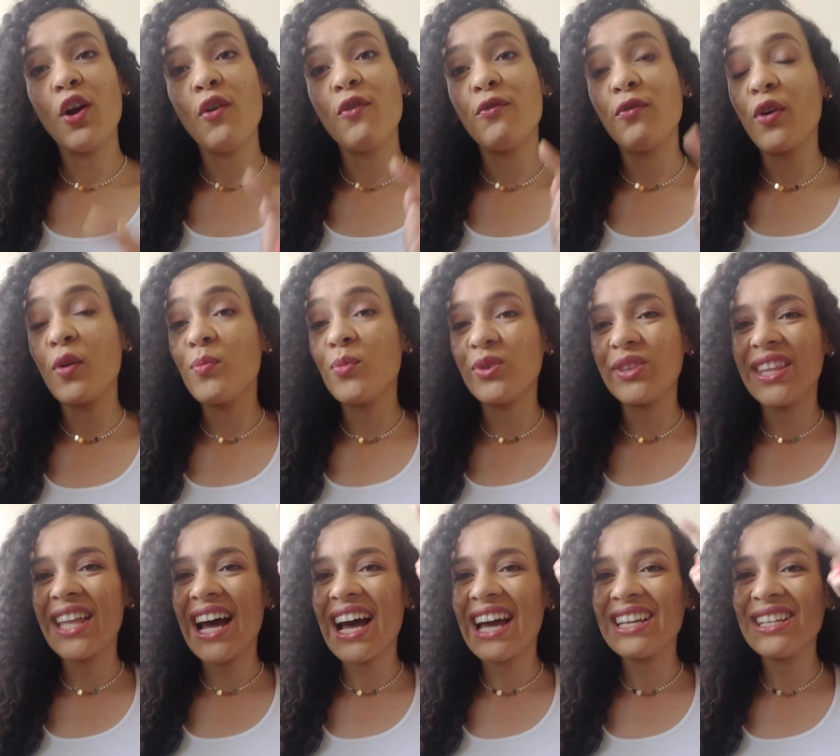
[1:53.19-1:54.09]
foi
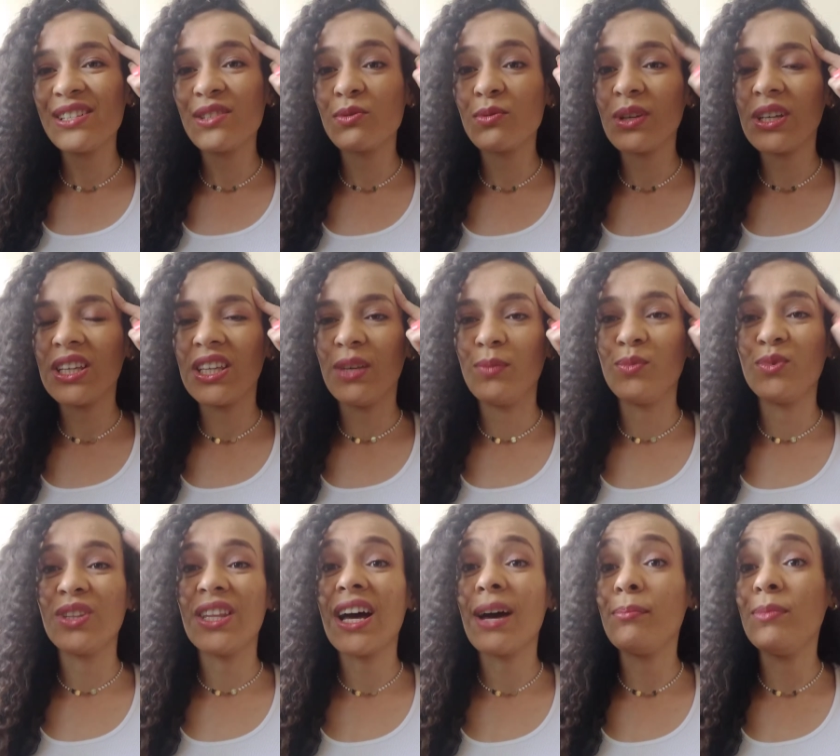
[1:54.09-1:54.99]
mudar isso aqui,
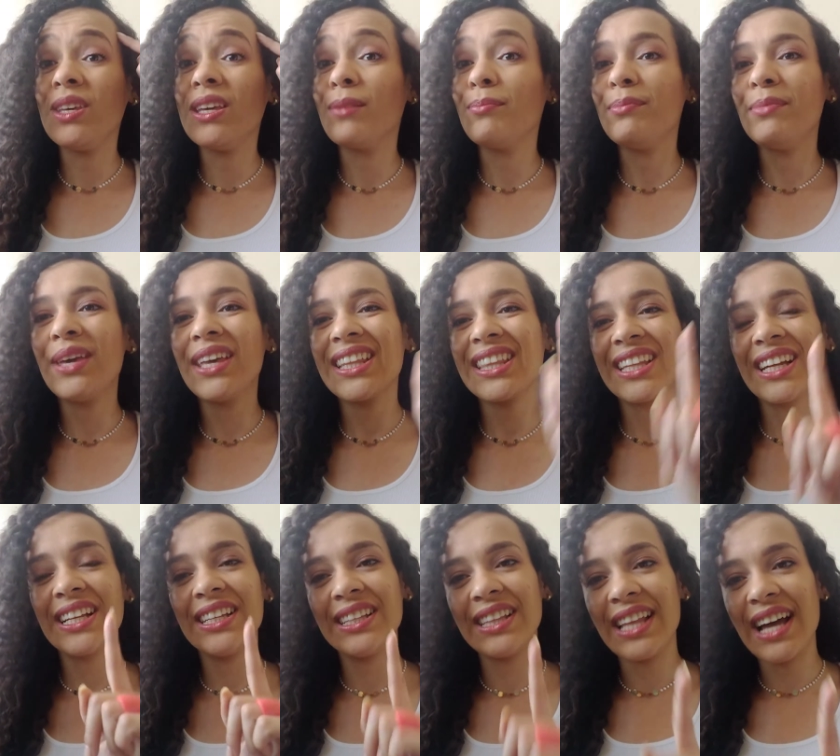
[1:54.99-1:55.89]
mudar a minha
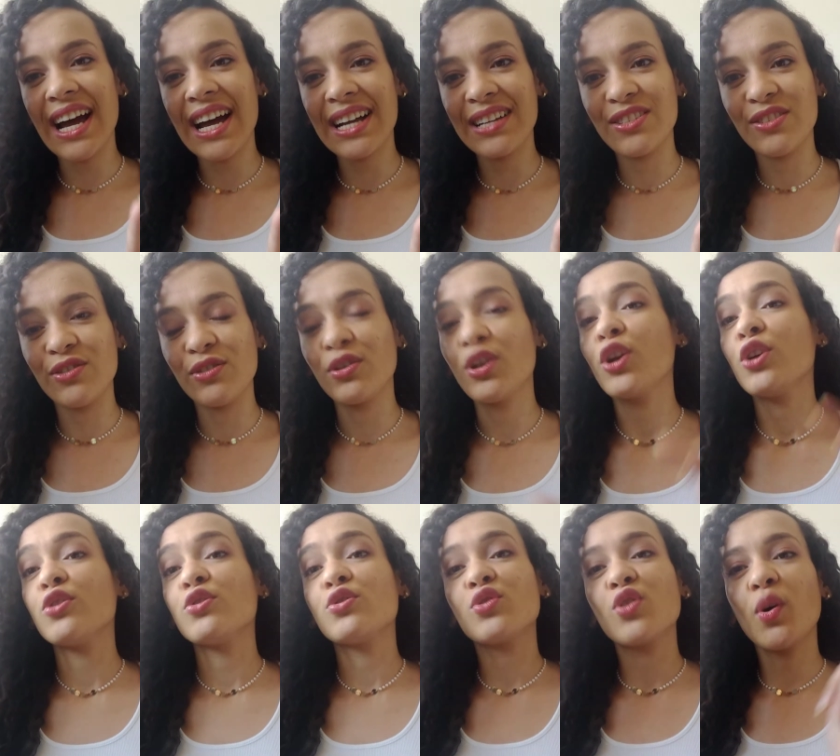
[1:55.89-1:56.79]
mentalidade
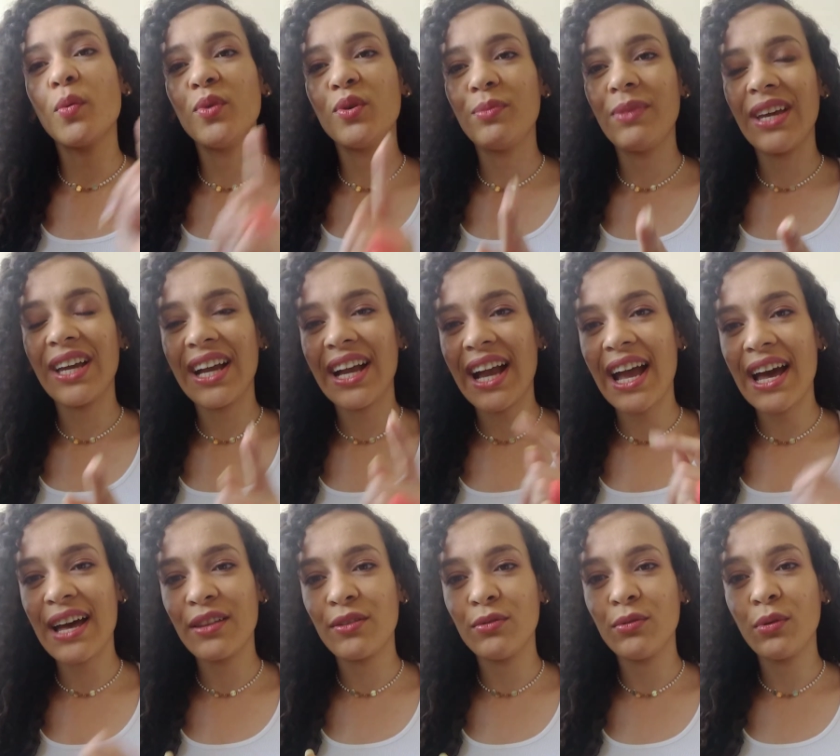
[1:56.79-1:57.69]
sobre o
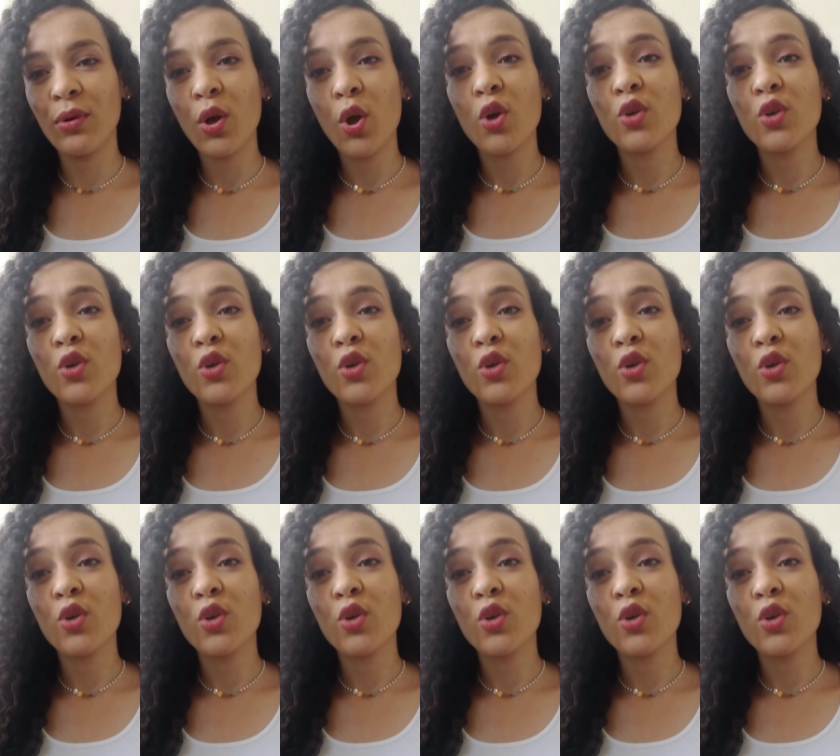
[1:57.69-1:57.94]
mercado,